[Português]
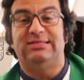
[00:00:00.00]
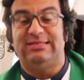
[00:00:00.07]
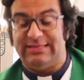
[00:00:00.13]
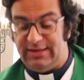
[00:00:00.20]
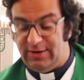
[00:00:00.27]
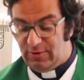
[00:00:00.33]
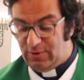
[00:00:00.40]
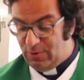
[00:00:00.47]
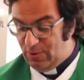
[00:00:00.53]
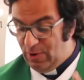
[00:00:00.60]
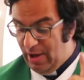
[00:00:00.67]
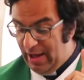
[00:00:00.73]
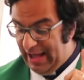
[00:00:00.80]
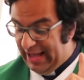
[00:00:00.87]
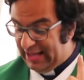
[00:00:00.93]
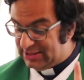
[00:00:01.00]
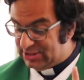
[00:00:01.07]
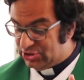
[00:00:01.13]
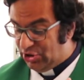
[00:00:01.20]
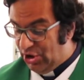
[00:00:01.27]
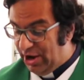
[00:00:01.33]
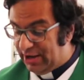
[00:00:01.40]
5,
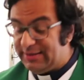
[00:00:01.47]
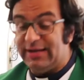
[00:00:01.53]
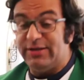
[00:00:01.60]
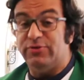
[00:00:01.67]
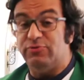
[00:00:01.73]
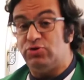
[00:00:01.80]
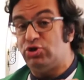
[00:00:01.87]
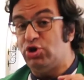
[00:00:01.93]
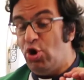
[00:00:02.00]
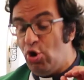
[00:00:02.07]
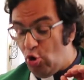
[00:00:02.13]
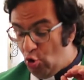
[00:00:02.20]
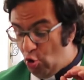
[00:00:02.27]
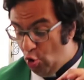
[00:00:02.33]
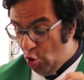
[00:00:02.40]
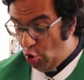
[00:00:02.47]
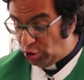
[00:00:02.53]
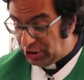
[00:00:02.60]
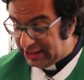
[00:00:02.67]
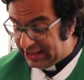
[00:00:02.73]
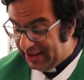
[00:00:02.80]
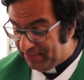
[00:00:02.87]
exorta-nos:
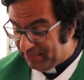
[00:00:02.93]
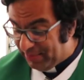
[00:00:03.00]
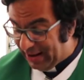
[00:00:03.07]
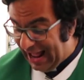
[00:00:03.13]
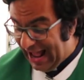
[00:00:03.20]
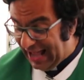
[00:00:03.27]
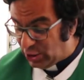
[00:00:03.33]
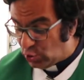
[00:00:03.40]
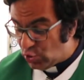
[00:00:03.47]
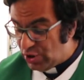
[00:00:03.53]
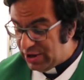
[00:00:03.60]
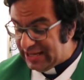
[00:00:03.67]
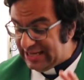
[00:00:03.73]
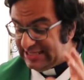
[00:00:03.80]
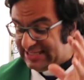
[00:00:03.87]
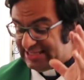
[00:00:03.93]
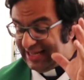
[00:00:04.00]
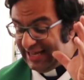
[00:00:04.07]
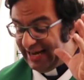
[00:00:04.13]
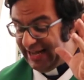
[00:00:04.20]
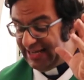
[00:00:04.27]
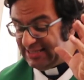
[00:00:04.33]
Contemplai-o e
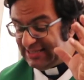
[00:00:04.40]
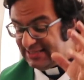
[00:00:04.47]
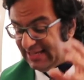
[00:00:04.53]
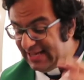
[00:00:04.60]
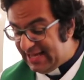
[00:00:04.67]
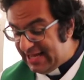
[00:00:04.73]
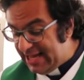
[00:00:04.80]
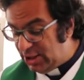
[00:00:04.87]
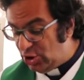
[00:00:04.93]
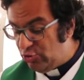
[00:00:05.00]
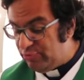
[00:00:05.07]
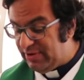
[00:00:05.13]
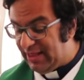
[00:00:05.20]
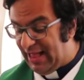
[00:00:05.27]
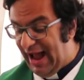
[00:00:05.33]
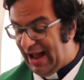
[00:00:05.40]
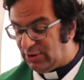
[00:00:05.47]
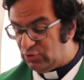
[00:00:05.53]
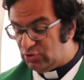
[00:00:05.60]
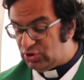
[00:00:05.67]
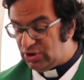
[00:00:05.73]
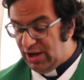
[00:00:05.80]
sereis
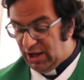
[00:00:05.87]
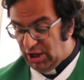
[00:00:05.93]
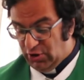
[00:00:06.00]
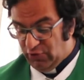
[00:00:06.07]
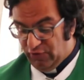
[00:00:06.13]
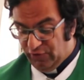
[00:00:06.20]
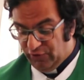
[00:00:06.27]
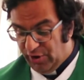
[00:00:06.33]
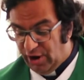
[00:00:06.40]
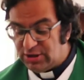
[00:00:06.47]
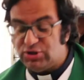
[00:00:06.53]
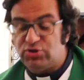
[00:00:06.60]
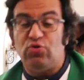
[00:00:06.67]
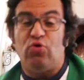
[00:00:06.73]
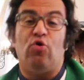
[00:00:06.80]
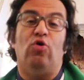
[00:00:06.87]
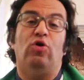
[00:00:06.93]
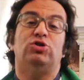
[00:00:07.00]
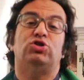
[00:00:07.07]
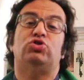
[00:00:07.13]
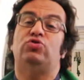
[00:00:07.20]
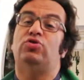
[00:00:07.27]
iluminados, e o vosso
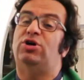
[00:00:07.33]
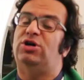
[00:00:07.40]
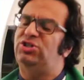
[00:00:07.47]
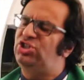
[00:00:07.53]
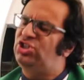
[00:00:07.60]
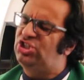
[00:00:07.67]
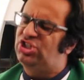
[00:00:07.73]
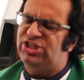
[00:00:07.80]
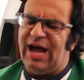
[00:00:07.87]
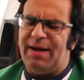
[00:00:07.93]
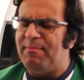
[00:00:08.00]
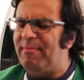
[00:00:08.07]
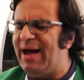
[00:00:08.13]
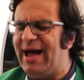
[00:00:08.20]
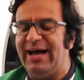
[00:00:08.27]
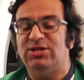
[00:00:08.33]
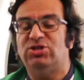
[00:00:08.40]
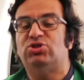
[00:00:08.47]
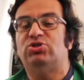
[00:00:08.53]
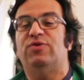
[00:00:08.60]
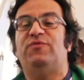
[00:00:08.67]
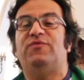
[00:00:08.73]
rosto jamais
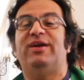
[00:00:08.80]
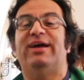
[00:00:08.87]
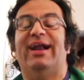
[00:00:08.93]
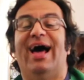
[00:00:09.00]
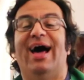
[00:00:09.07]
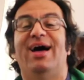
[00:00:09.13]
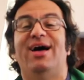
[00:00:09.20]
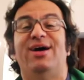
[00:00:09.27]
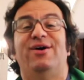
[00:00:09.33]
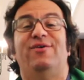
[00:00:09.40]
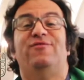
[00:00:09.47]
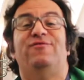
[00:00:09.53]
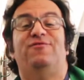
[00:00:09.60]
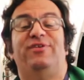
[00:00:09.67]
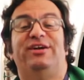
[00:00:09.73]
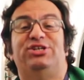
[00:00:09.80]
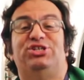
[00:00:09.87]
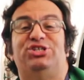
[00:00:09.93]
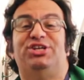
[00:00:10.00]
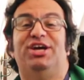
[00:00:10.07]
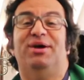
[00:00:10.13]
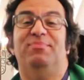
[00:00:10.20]
sofrerá
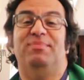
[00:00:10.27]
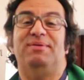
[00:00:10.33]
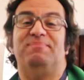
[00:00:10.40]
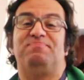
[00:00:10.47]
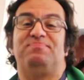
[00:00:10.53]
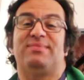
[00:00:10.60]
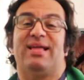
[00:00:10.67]
vexame.